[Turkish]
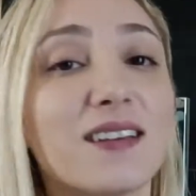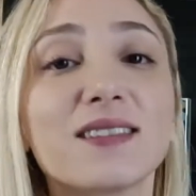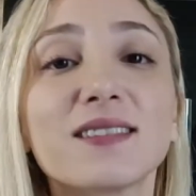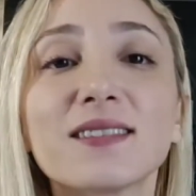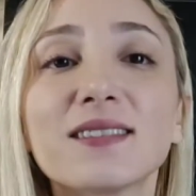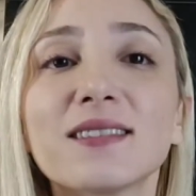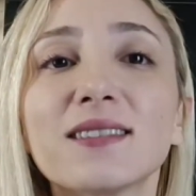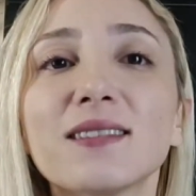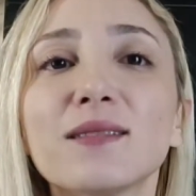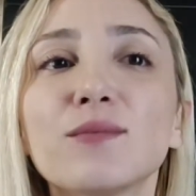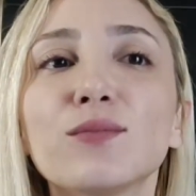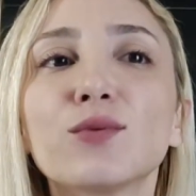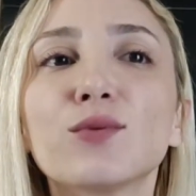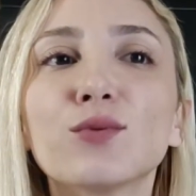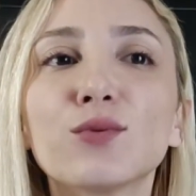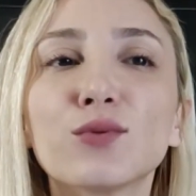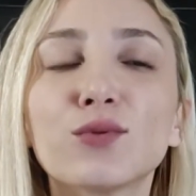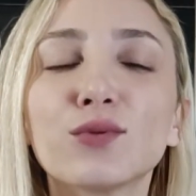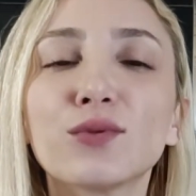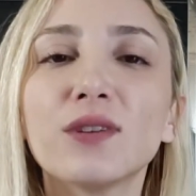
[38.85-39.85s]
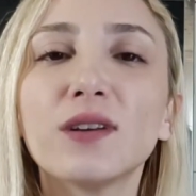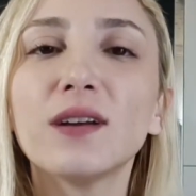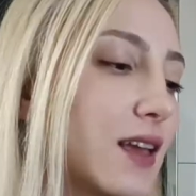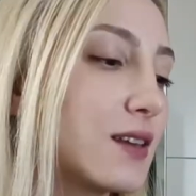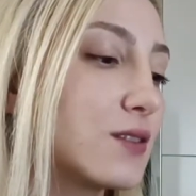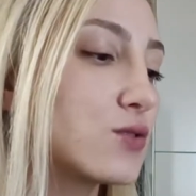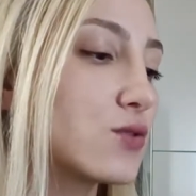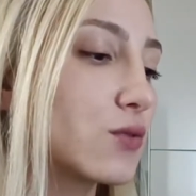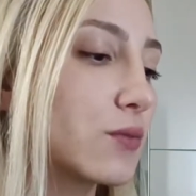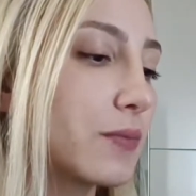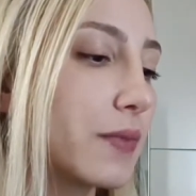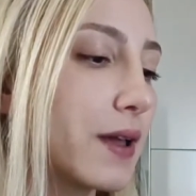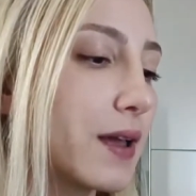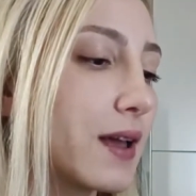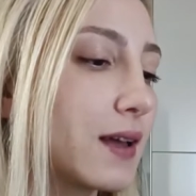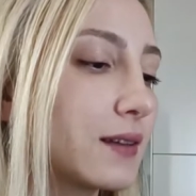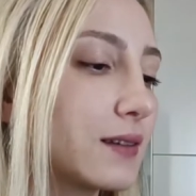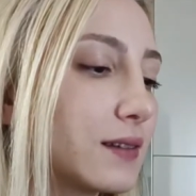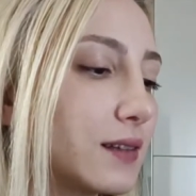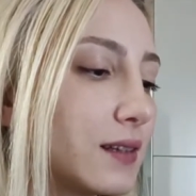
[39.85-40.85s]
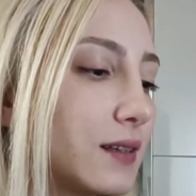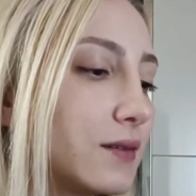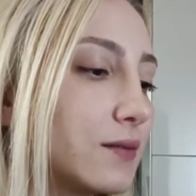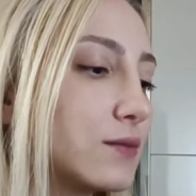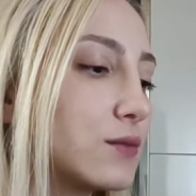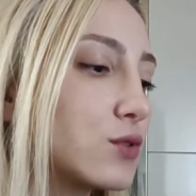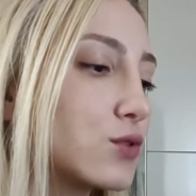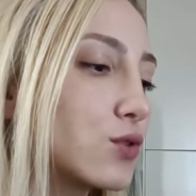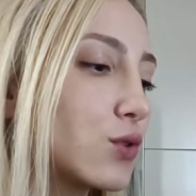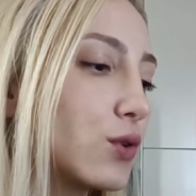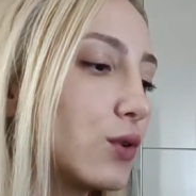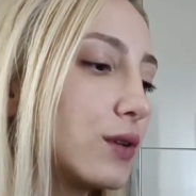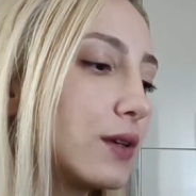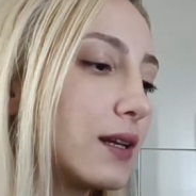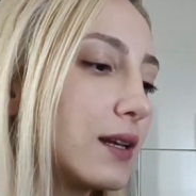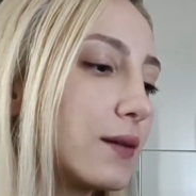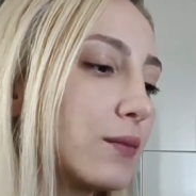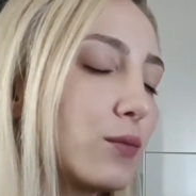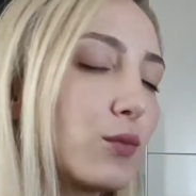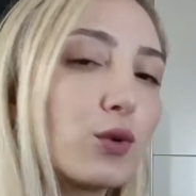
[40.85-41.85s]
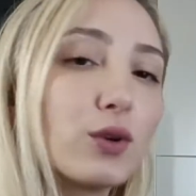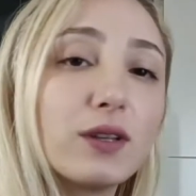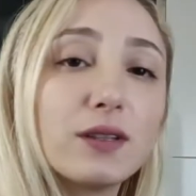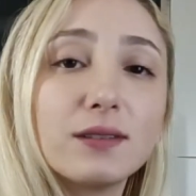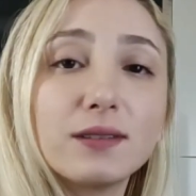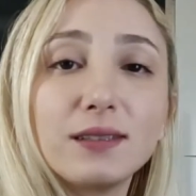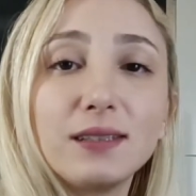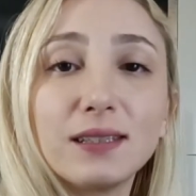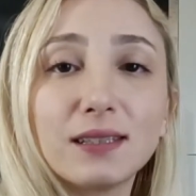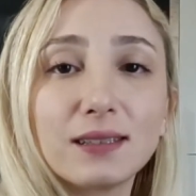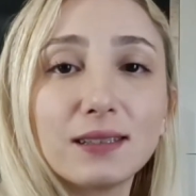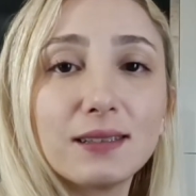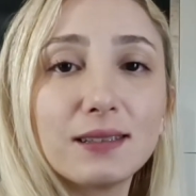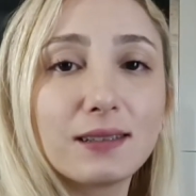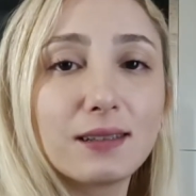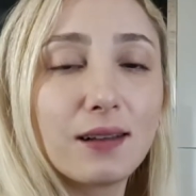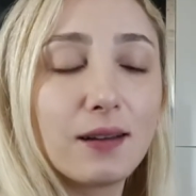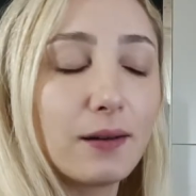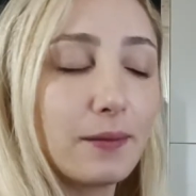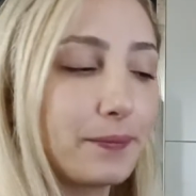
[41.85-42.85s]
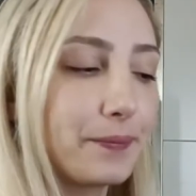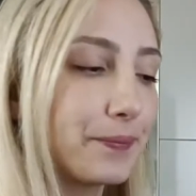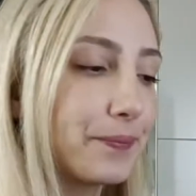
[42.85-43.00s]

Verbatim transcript: Aslında bu kutuda en çok beğendiğim şöyle boyanın yanında